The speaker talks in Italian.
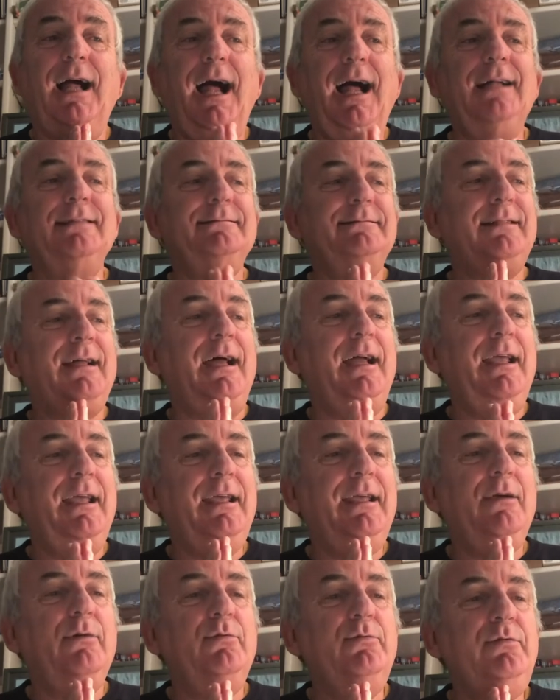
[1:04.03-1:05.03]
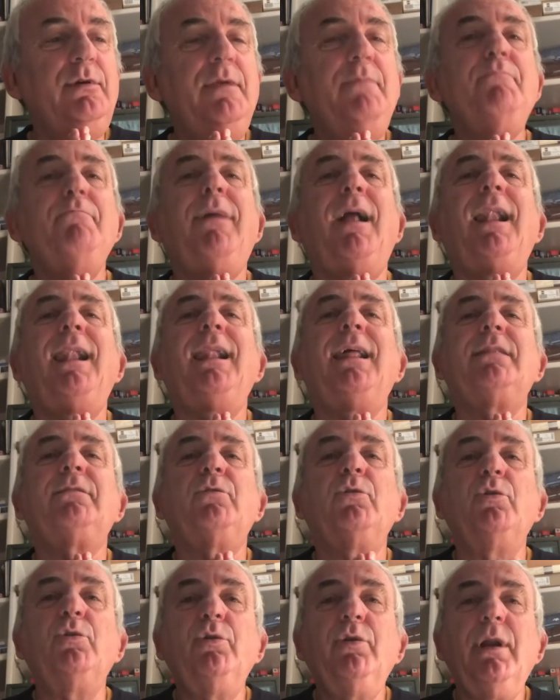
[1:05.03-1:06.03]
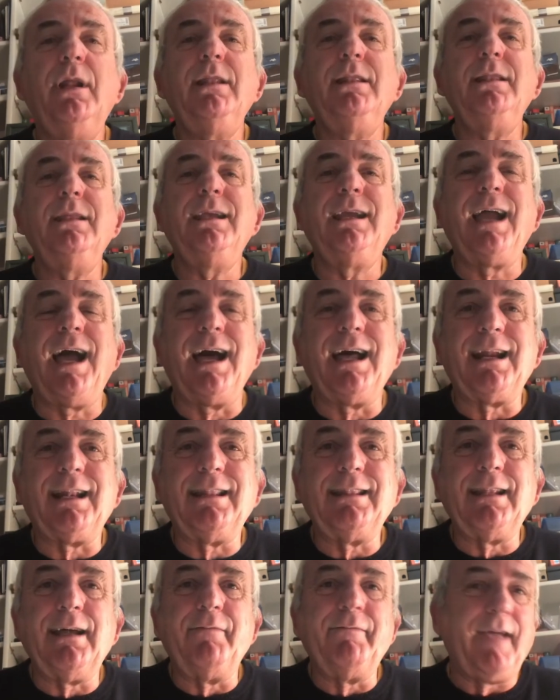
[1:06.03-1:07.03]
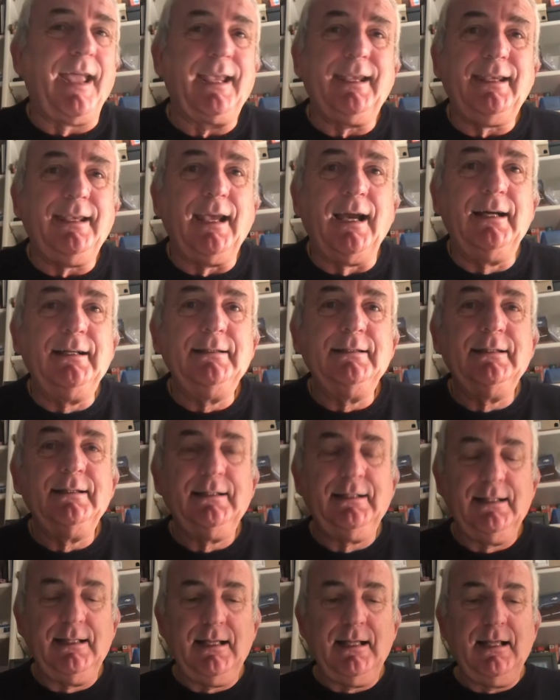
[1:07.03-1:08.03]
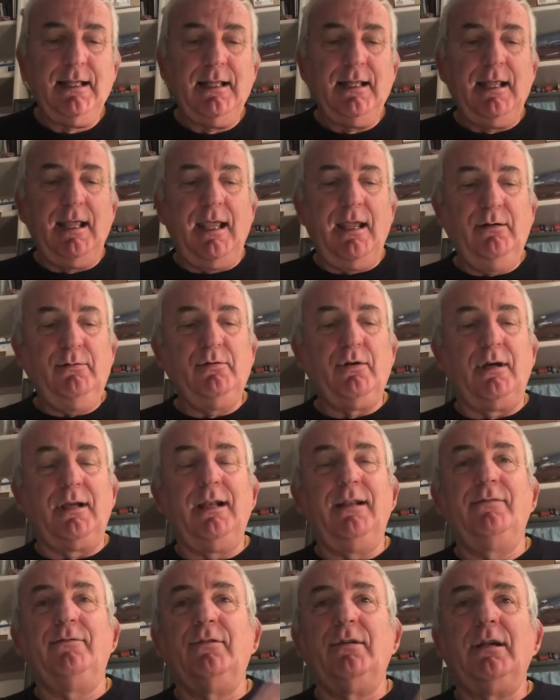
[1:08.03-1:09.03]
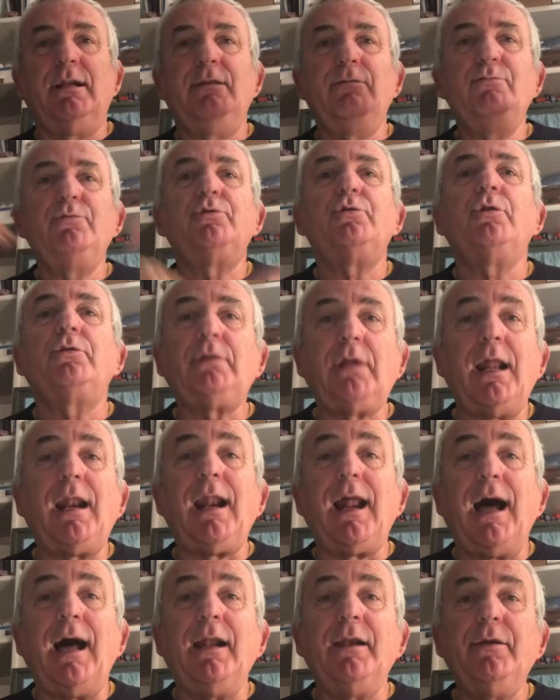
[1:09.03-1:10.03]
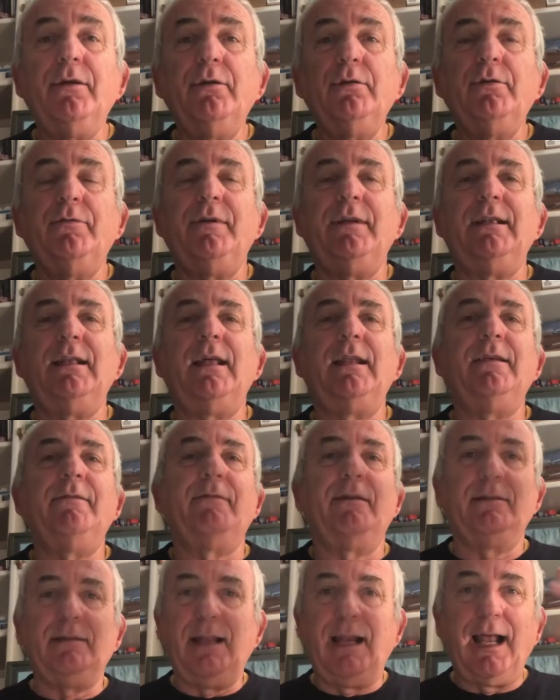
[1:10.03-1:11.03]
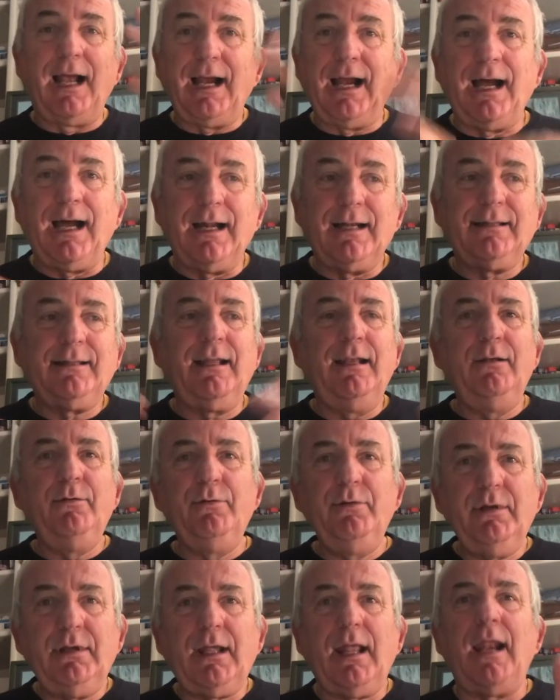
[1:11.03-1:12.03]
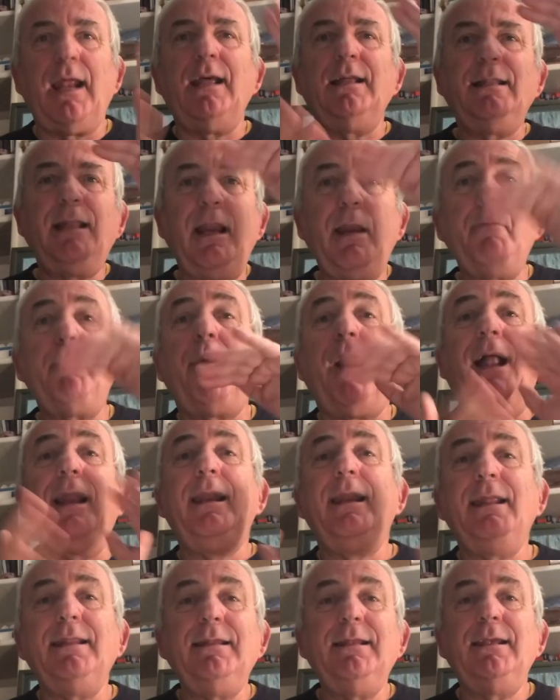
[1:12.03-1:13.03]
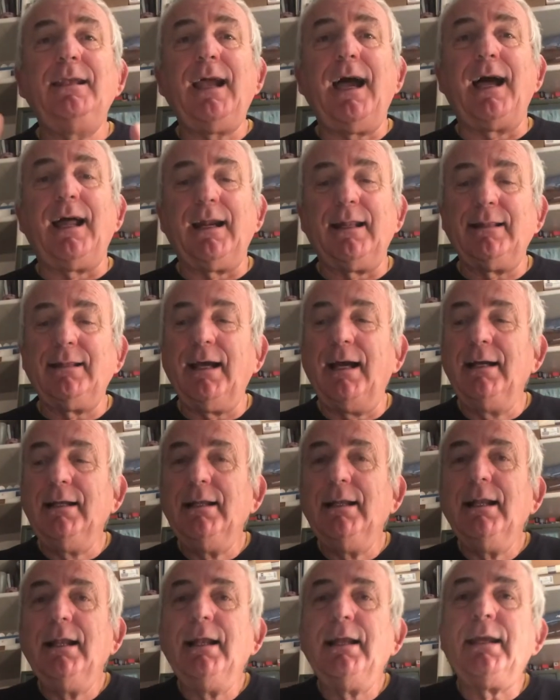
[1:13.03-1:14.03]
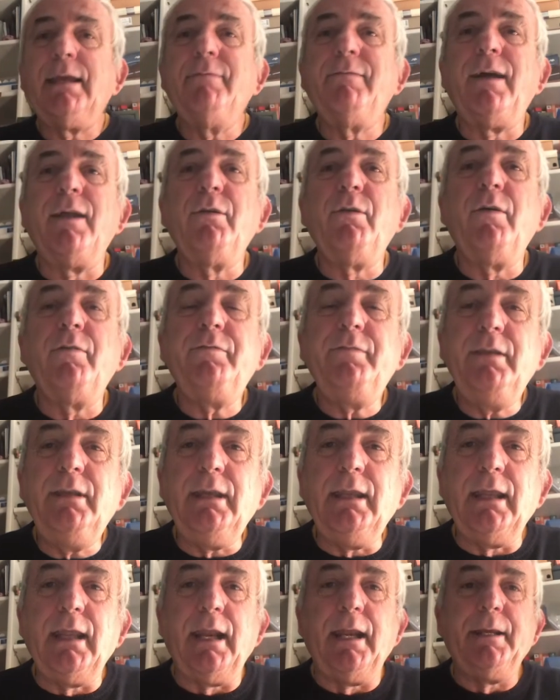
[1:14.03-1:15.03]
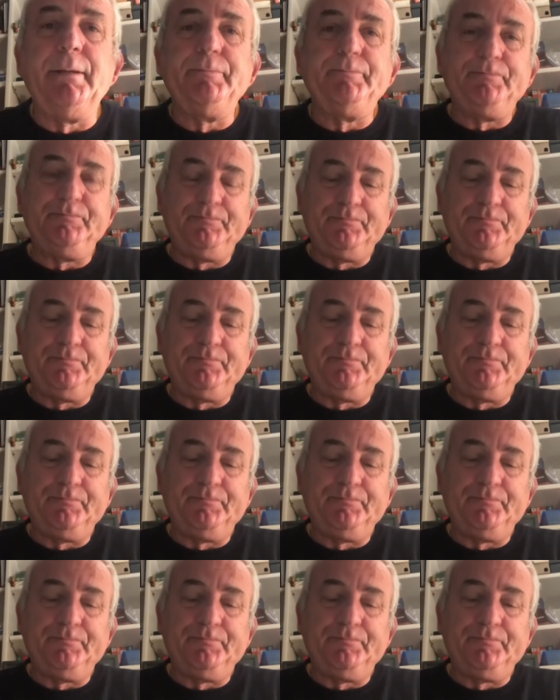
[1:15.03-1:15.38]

Anta è un imballatore di carta vecchia. È uno che lavora in un sotterraneo dove gli arriva della carta e lui crea delle balle di carta che vanno a finire